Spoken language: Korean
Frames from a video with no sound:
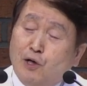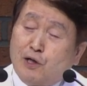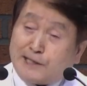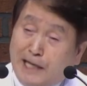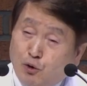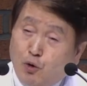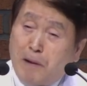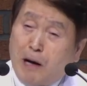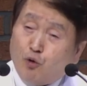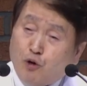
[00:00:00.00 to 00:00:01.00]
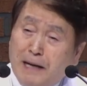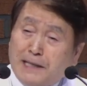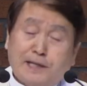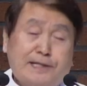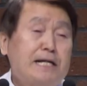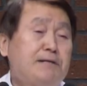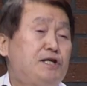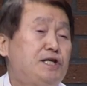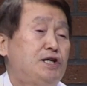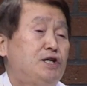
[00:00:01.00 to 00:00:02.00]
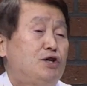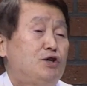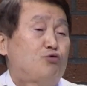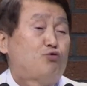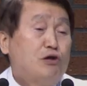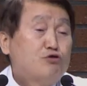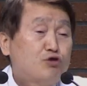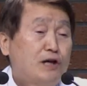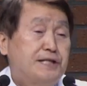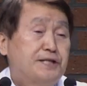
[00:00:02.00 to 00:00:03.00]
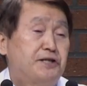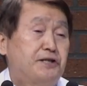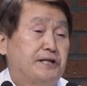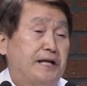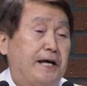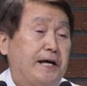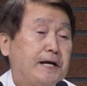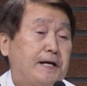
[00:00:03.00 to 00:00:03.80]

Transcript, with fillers: 사도 바울만의 삶이 될 수가 있었는데